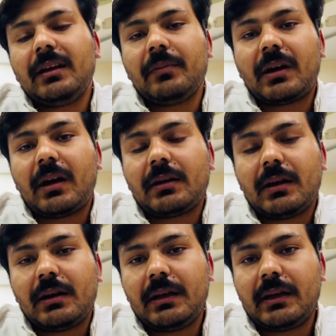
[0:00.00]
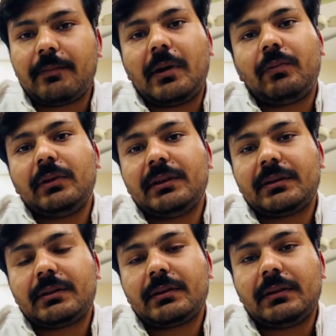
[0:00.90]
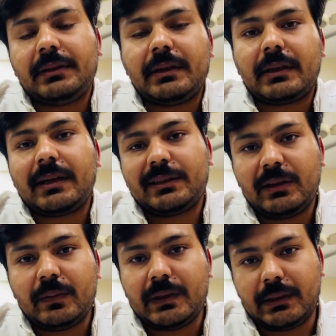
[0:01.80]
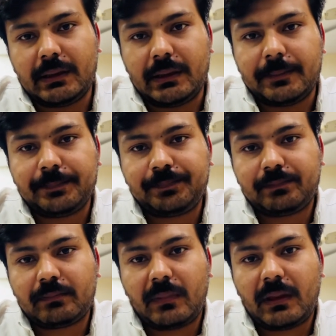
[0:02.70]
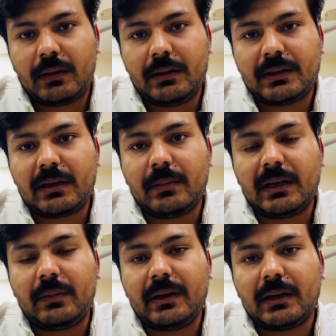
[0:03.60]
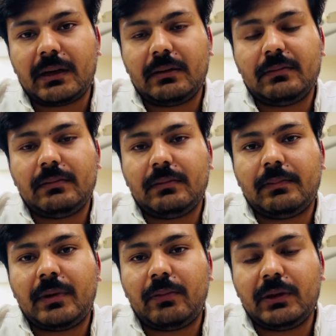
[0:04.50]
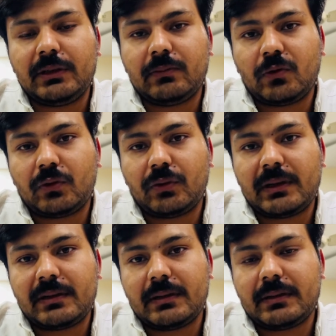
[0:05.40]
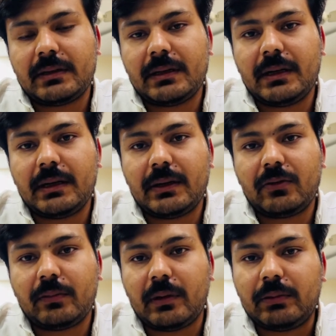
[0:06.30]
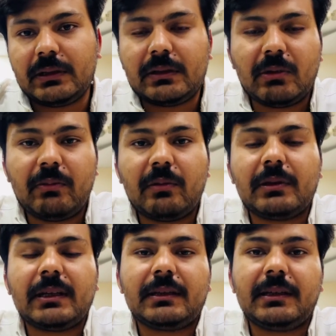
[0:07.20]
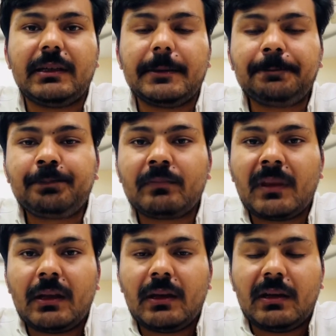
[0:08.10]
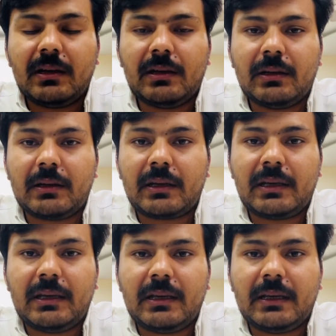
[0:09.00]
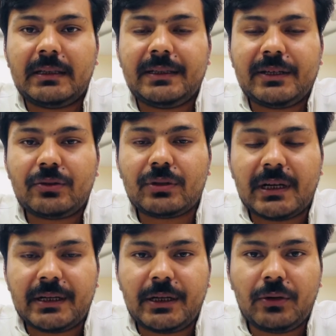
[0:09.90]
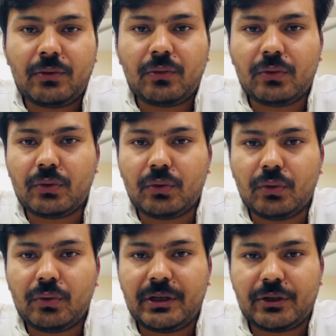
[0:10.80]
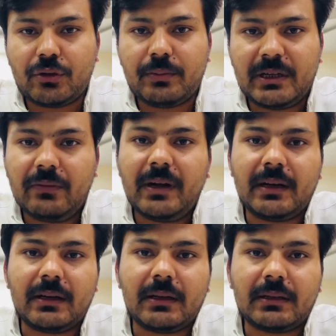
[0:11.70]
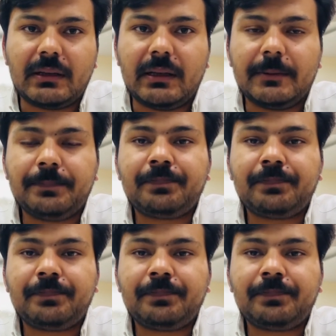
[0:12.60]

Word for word: इमरान खान एक पॉपुलिस्ट लीडर कैसे बनते हैं इसके बारे में अगर हम पॉपुलिज़म को थोड़ा सा स्टडी करें तो पॉपुलिज़म हमें बताती है कि ये सोसाइटी को दो हिस्सों में डिवाइड करती है